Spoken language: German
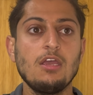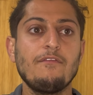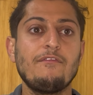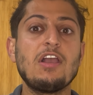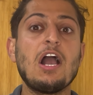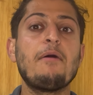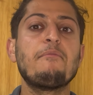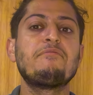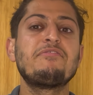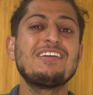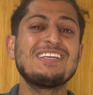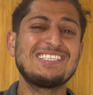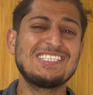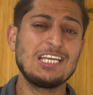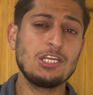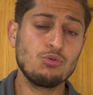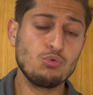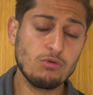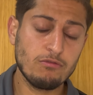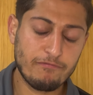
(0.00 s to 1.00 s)
Wir haben
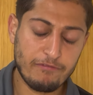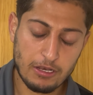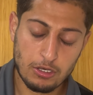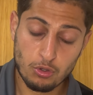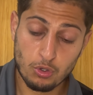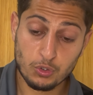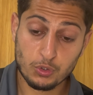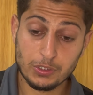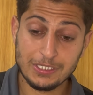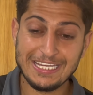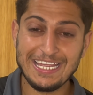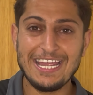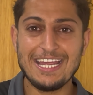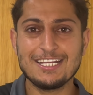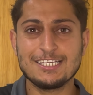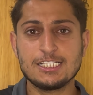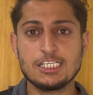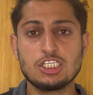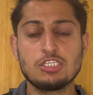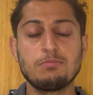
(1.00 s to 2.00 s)
14-0 verloren,
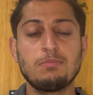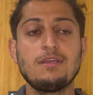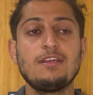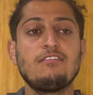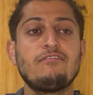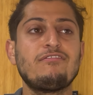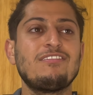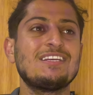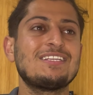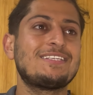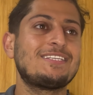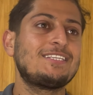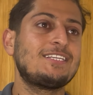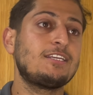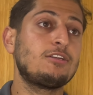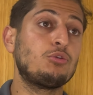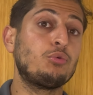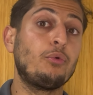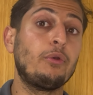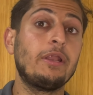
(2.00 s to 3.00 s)
erstes Spiel
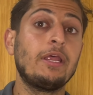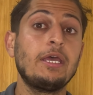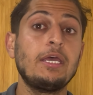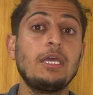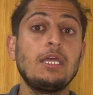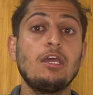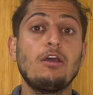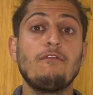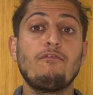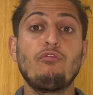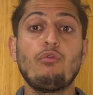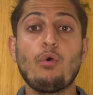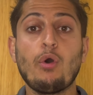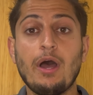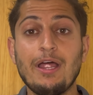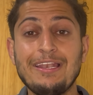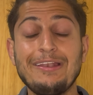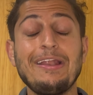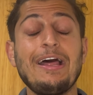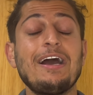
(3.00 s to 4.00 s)
14-0.
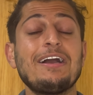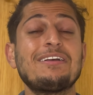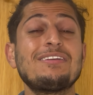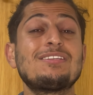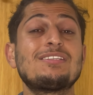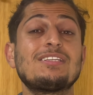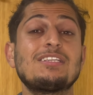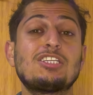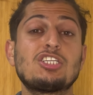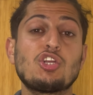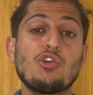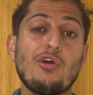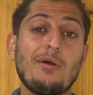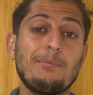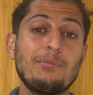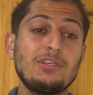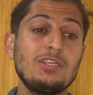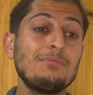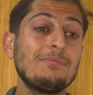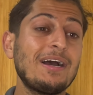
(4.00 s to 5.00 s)
Woran lag es? Ich
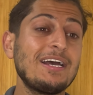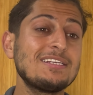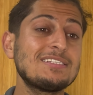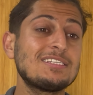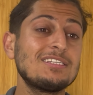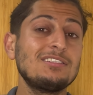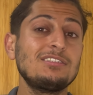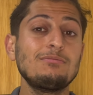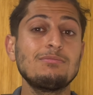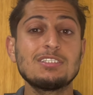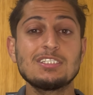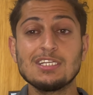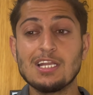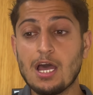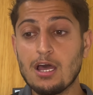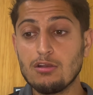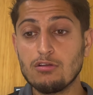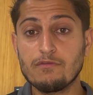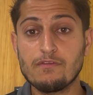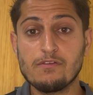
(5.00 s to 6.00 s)
glaube, die meisten, die ein bisschen
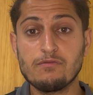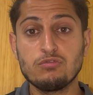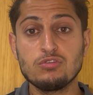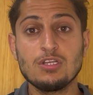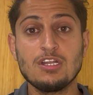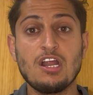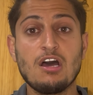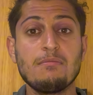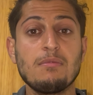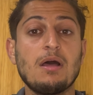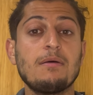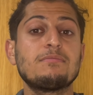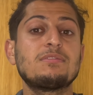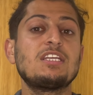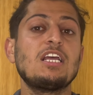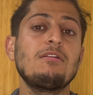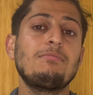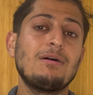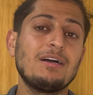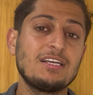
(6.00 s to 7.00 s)
Ahnung von Fußball haben, haben
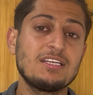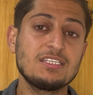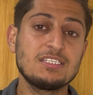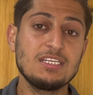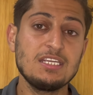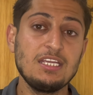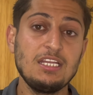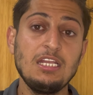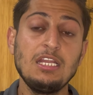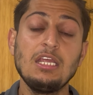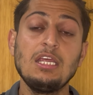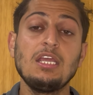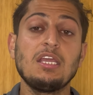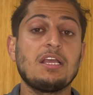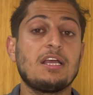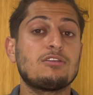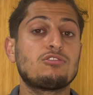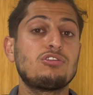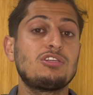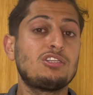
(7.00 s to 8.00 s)
selber gesehen.
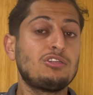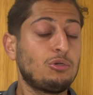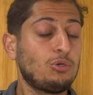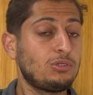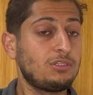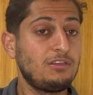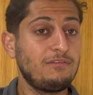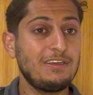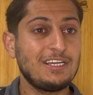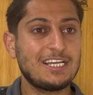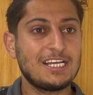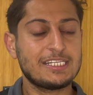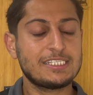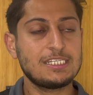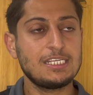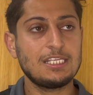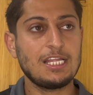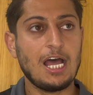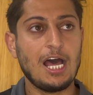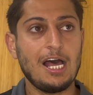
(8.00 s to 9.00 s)
Also die Tore, die wir
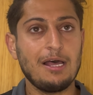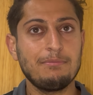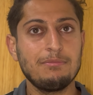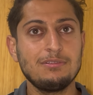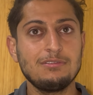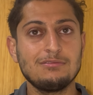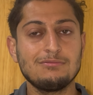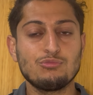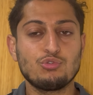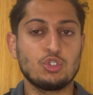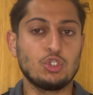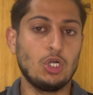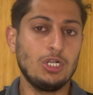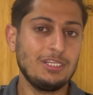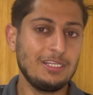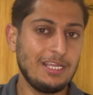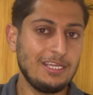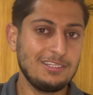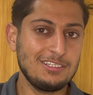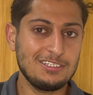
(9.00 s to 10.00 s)
kassiert haben,
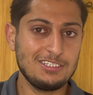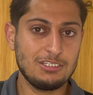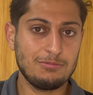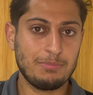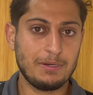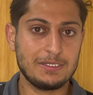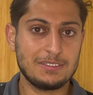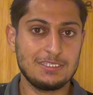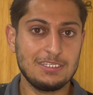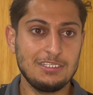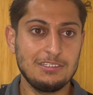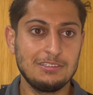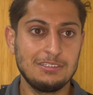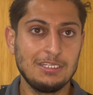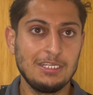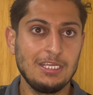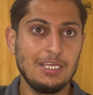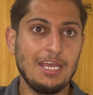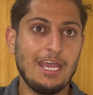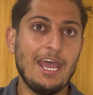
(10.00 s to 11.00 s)
sollten eigentlich nicht passieren.
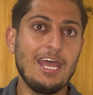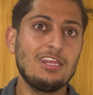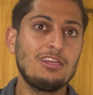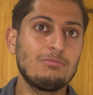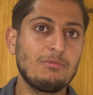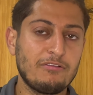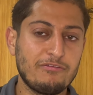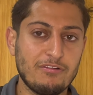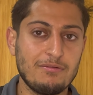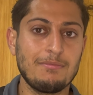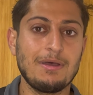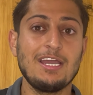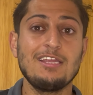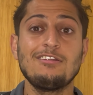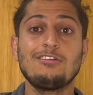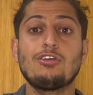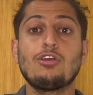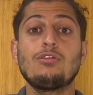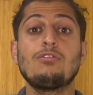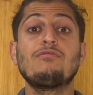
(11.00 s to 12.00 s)
Hätte man
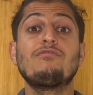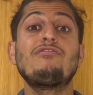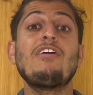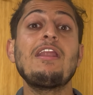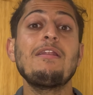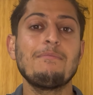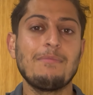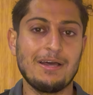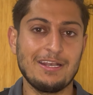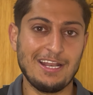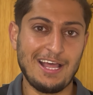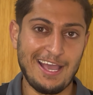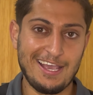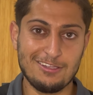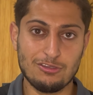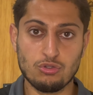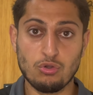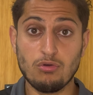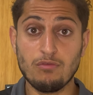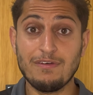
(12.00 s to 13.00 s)
vermeiden können, wenn man
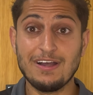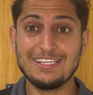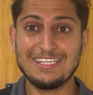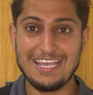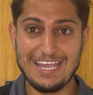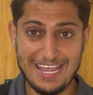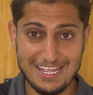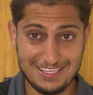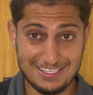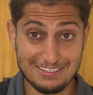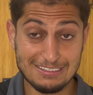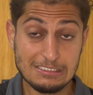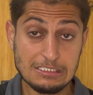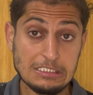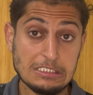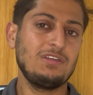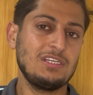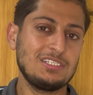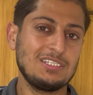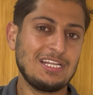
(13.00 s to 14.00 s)
ein Torwart hätte.
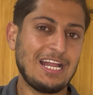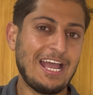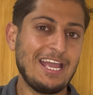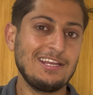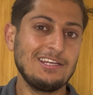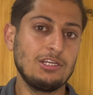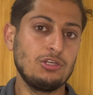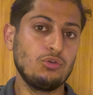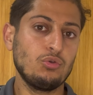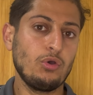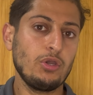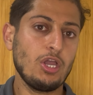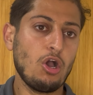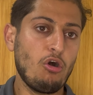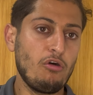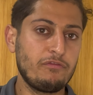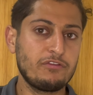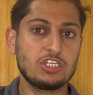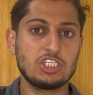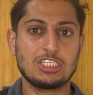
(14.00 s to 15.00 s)
Wir sind eine neu
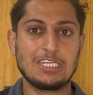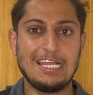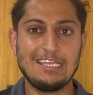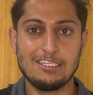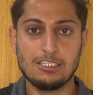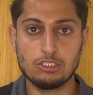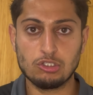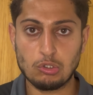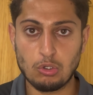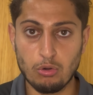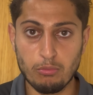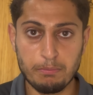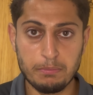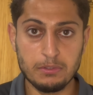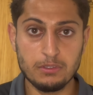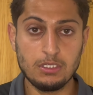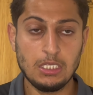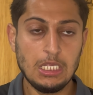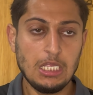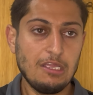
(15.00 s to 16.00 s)
aufgestellte
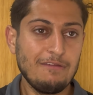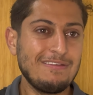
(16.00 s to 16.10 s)
Truppe.